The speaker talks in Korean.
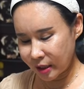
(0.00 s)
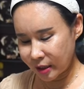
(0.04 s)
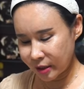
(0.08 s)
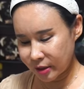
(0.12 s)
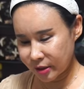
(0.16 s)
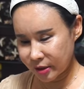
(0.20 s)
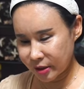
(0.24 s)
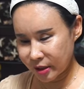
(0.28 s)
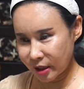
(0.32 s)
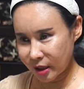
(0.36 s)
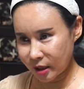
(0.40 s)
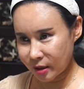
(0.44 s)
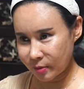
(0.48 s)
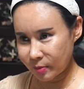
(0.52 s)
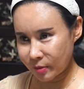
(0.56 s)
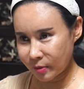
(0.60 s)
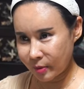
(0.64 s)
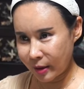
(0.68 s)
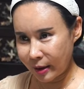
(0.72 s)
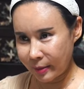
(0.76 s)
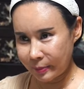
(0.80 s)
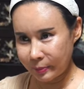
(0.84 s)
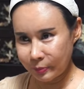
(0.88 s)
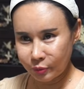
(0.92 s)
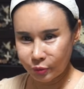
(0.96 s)
있는 사람이면
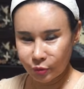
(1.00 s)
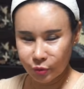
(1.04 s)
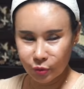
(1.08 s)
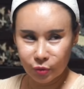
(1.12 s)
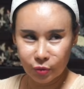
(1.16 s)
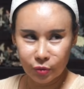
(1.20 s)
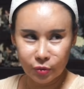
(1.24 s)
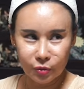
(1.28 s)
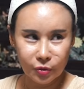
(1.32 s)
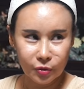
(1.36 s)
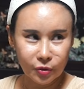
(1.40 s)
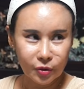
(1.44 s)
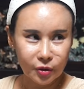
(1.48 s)
앞으로